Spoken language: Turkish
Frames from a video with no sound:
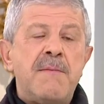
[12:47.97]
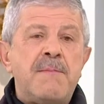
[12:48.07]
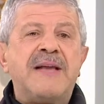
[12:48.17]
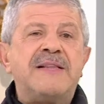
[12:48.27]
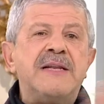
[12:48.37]

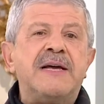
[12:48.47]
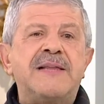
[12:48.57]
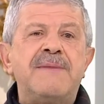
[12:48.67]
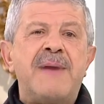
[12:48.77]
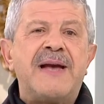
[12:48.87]

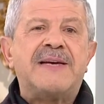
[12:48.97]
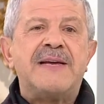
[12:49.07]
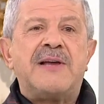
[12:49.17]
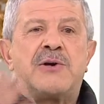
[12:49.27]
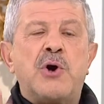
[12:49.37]
Medine'de,
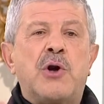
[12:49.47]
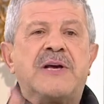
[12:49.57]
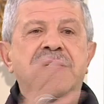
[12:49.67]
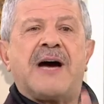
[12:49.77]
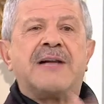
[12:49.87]
Mekke'de,
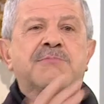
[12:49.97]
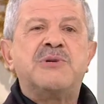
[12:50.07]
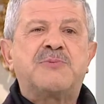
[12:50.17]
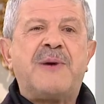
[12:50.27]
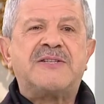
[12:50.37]
gölgede
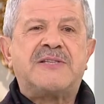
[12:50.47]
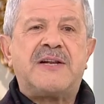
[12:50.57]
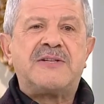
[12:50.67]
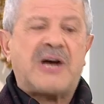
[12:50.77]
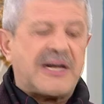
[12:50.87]
65 derece.